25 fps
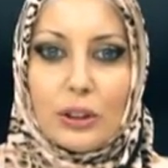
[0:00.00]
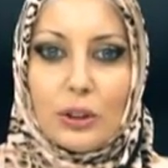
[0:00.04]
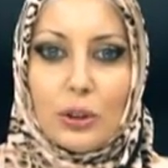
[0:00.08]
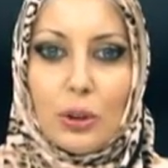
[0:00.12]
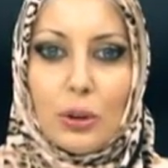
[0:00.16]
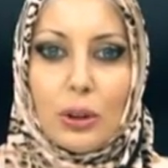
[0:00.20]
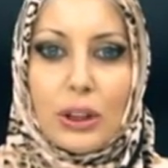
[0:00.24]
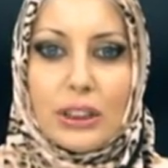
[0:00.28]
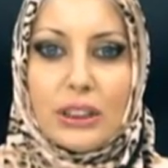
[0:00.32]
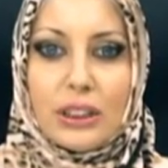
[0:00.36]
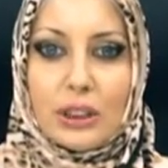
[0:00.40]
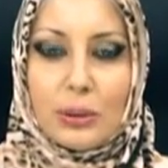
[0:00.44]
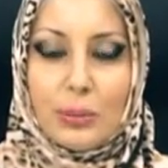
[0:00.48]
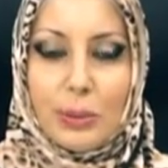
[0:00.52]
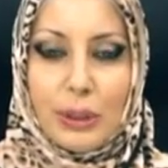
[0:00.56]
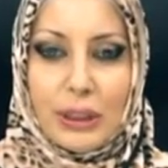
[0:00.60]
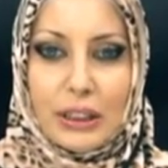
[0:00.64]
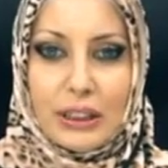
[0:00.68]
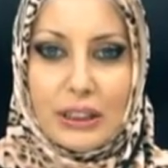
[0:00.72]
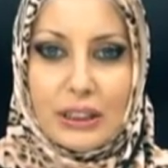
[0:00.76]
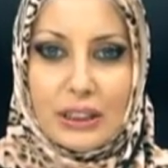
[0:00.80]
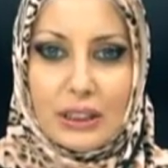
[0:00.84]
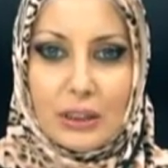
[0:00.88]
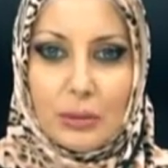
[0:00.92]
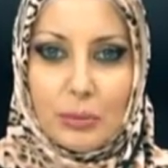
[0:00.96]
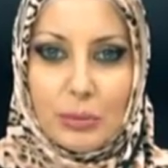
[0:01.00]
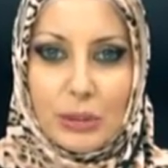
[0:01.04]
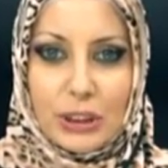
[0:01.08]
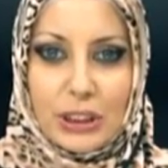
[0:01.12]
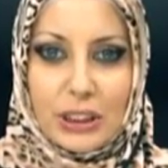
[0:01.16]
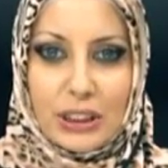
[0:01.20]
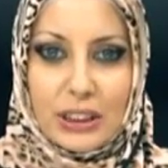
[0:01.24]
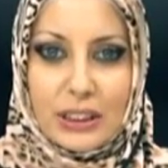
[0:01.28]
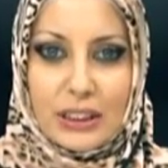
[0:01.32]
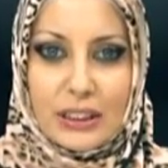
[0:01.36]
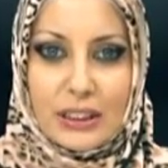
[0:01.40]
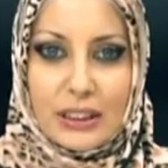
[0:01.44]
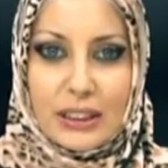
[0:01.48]
çok açık
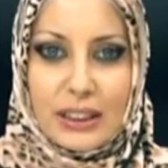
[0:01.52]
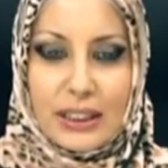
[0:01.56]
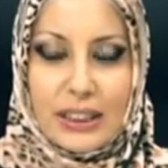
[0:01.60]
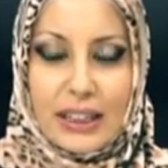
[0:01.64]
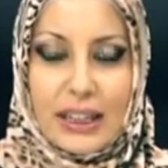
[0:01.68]
bildirilmiştir.